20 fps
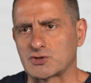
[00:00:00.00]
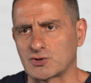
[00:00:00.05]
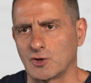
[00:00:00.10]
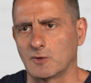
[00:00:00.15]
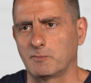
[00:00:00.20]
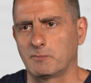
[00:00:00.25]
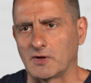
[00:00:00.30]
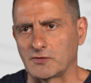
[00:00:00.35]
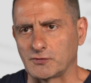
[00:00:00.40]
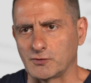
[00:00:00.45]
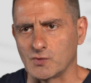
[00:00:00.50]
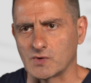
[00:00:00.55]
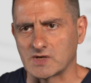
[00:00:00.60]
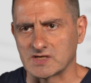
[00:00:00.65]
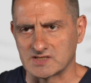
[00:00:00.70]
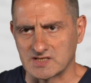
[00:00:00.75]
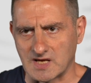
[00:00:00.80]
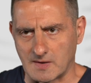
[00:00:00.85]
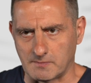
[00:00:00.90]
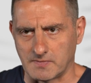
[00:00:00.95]
Пошел
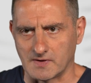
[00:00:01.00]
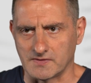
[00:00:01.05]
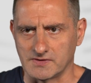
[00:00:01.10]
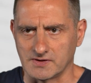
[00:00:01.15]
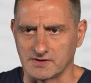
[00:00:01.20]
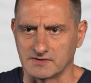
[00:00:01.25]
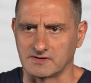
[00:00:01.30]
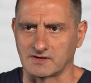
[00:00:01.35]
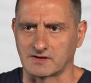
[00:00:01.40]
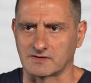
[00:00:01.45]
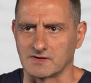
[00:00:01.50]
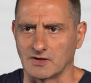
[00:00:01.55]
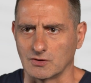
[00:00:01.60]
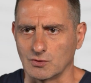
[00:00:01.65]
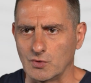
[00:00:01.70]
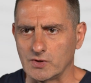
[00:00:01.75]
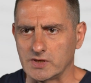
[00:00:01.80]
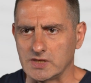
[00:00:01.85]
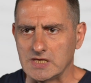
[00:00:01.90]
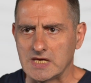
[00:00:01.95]
поток западных
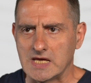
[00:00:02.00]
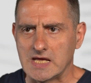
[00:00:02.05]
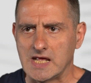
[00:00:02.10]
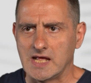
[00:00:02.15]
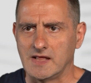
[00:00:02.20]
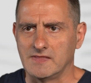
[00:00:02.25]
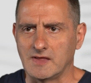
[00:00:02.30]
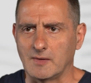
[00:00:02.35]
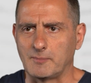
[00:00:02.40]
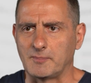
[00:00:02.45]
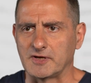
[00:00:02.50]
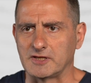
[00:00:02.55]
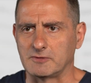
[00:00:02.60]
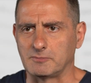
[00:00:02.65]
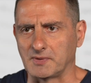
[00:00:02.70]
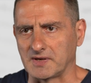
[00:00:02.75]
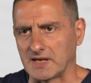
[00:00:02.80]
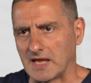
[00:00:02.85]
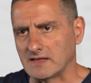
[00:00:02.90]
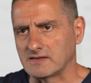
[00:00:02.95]
технологий на
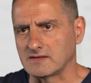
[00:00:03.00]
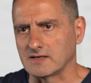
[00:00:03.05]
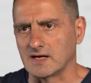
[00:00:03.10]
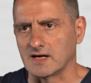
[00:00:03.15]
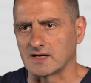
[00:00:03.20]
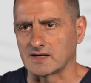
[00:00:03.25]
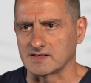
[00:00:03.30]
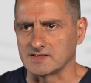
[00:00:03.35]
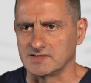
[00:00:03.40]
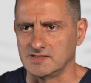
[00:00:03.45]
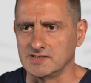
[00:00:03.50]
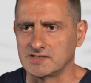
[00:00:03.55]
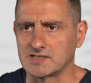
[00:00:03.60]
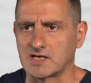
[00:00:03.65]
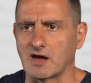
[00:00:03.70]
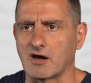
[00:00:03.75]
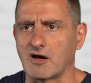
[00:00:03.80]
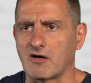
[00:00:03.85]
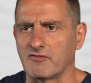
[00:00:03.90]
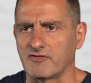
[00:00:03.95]
предприятия
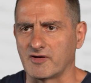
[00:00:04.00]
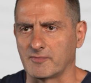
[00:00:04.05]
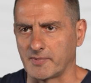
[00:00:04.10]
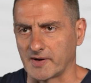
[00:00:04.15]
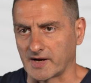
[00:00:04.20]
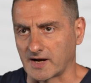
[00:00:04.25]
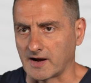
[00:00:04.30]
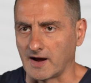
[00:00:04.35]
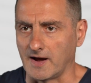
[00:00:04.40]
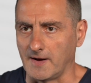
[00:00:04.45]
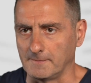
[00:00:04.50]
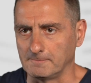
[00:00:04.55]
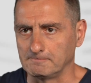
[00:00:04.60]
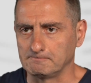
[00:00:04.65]
российского ВПК.